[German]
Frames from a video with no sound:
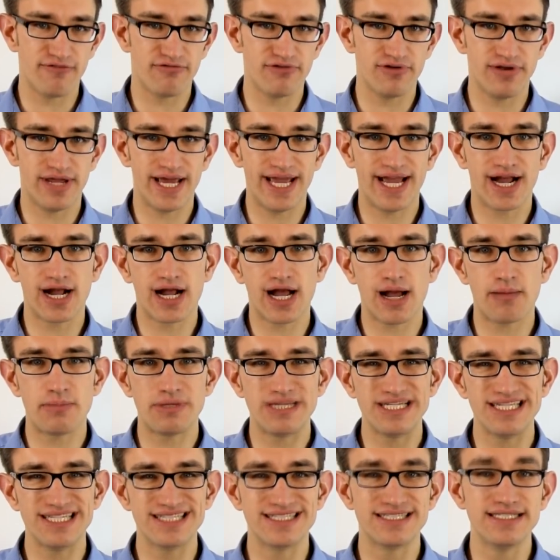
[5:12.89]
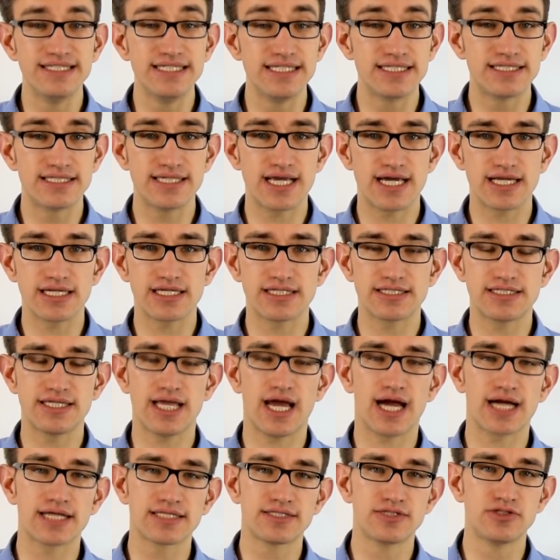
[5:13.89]
Von daher kann man jetzt nicht sagen, dass
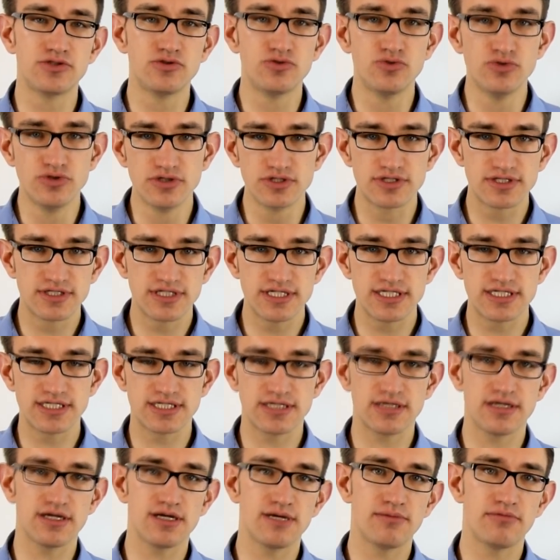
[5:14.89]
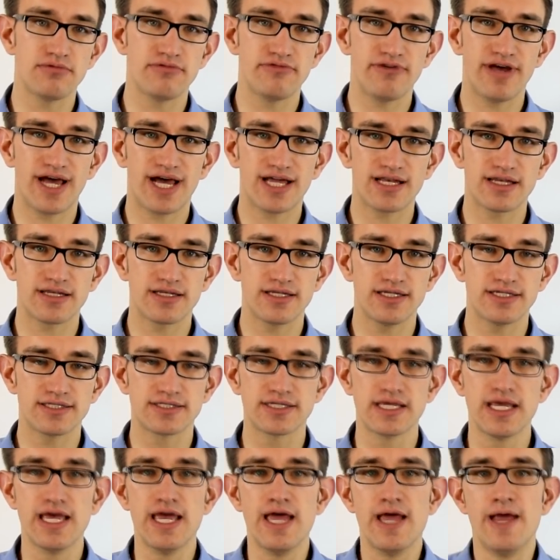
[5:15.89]
die Aktie günstig äh, bewertet
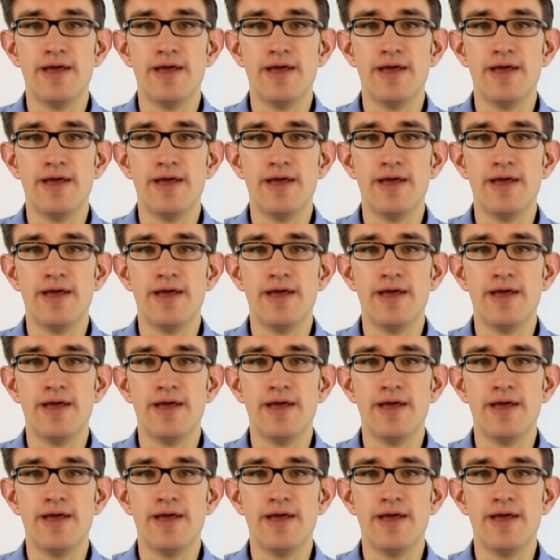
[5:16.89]
ist.